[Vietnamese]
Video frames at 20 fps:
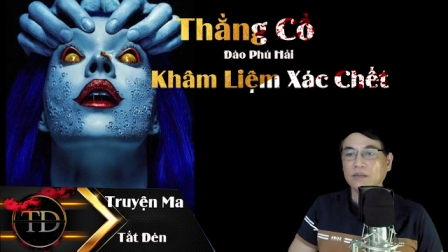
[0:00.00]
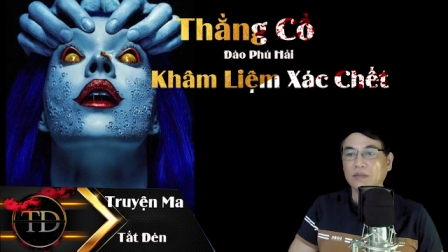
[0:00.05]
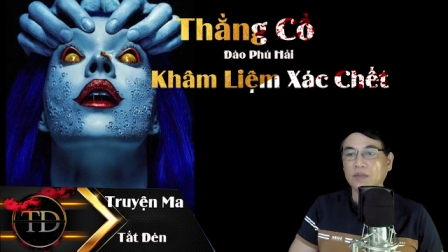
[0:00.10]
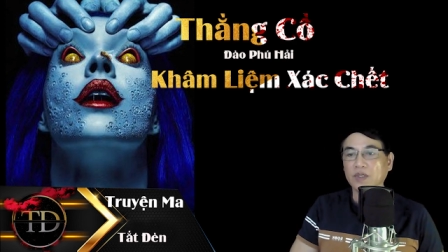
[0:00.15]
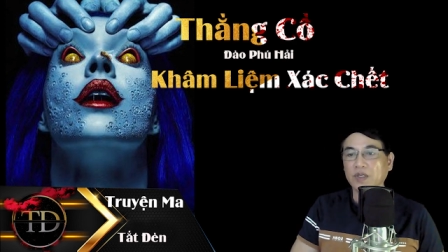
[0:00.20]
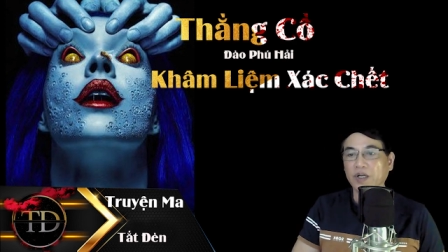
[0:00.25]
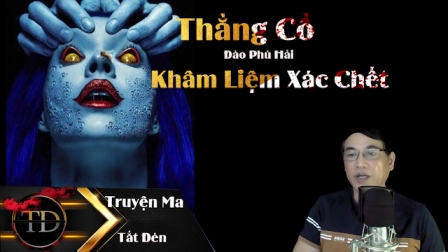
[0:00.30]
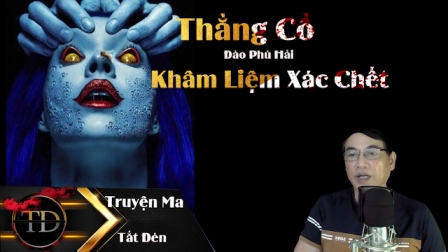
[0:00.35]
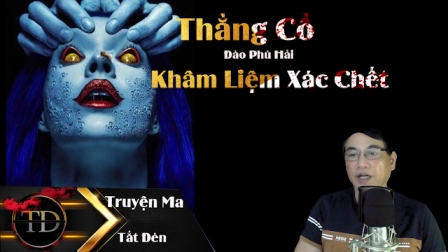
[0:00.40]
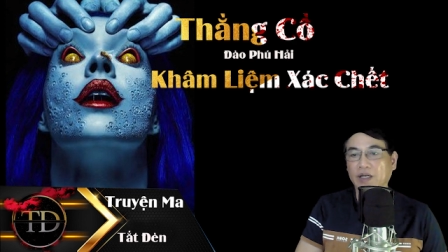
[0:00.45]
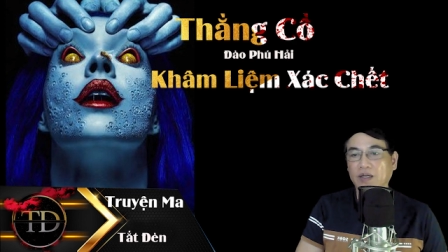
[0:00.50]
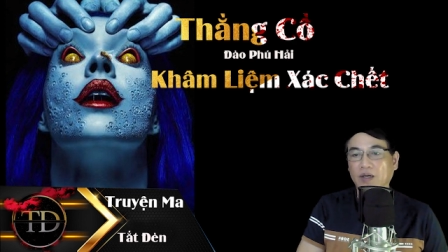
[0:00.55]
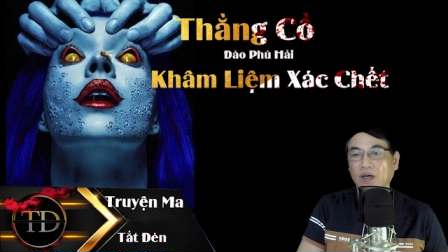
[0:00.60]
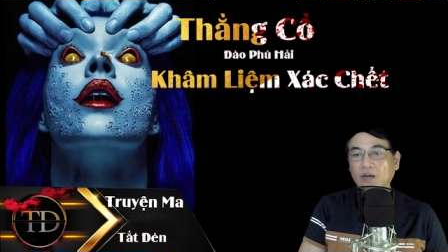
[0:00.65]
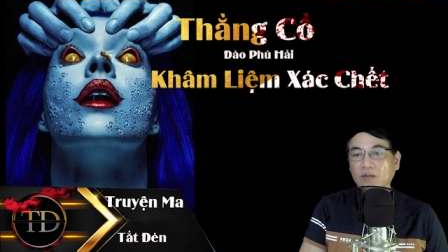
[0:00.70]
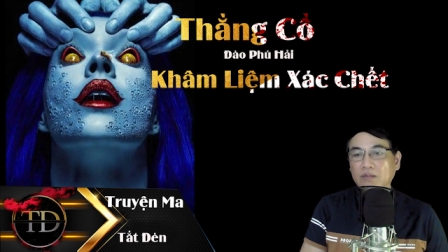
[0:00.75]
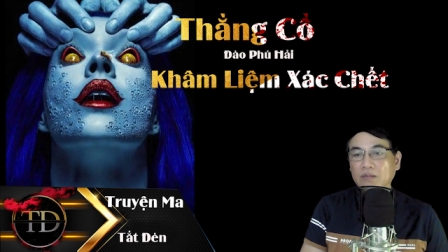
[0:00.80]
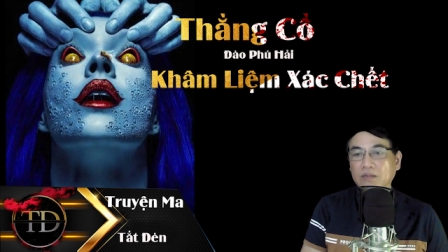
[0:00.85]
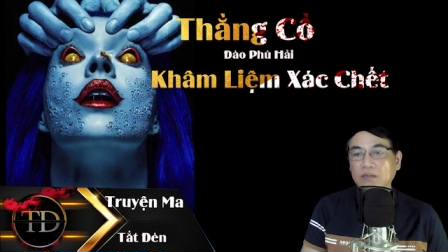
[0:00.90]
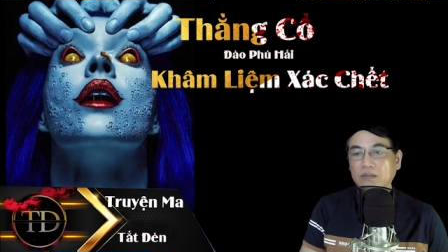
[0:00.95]
Người đàn
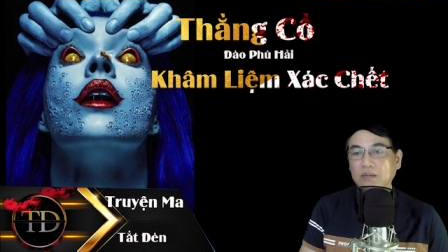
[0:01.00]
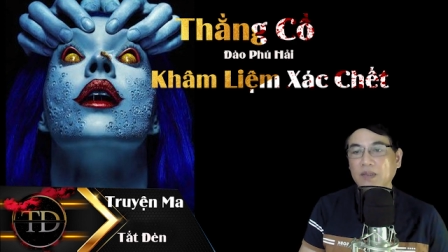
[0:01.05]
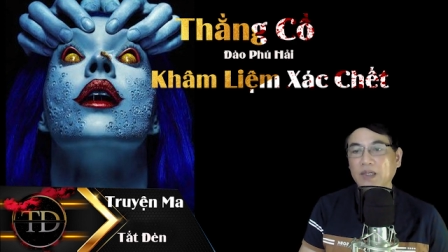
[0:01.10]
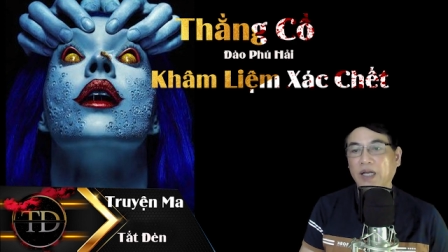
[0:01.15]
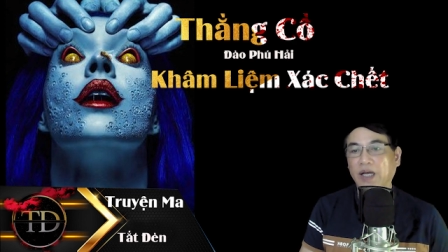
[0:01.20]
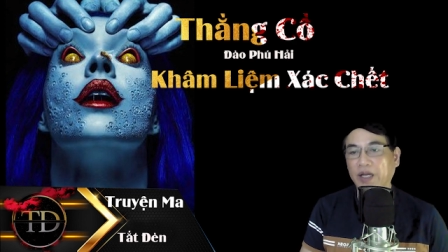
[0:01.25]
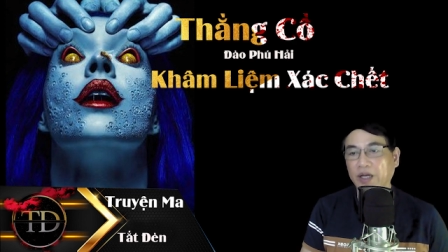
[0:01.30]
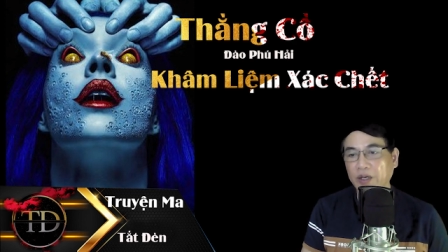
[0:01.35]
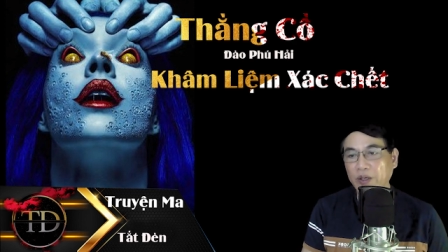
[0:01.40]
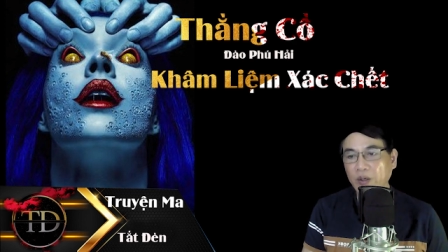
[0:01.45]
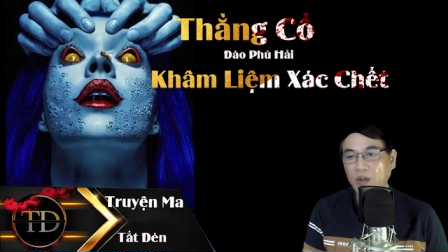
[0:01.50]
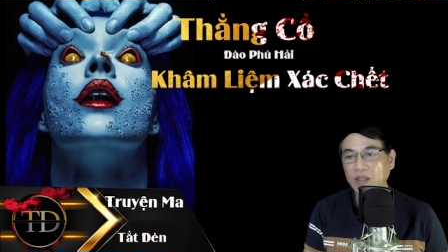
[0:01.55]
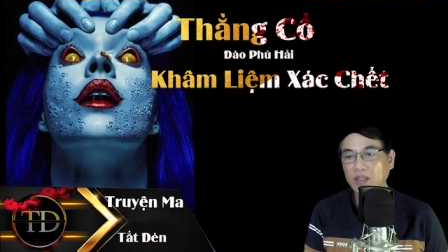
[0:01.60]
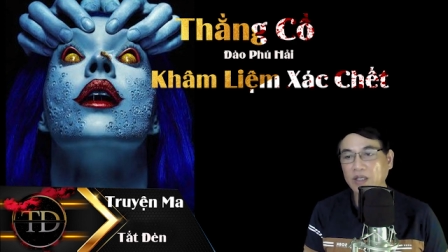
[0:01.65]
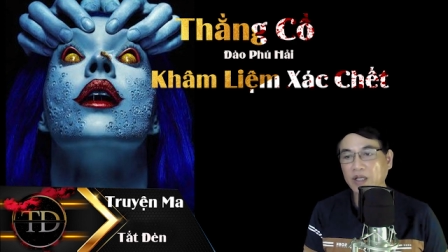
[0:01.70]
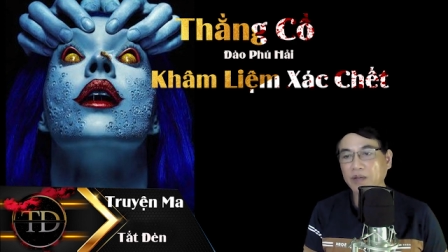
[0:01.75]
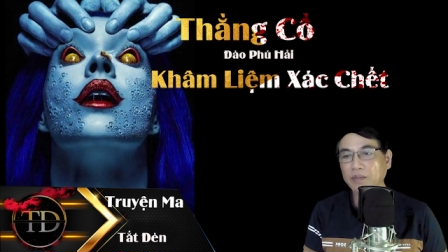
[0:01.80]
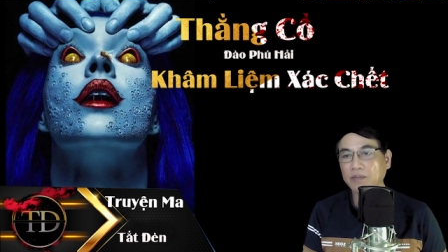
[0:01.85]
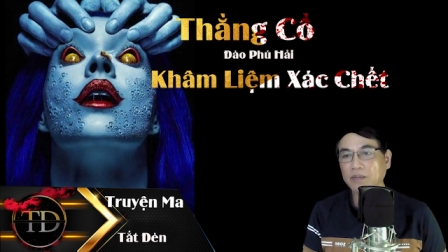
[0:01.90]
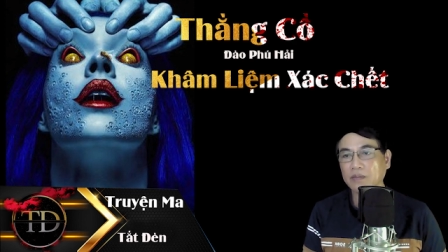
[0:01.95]
ông lại nói
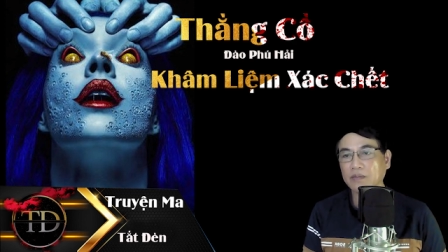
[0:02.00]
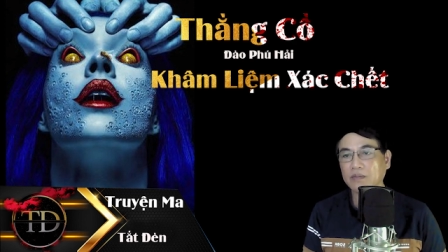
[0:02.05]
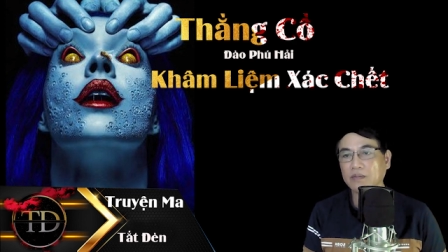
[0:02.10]
tiếp.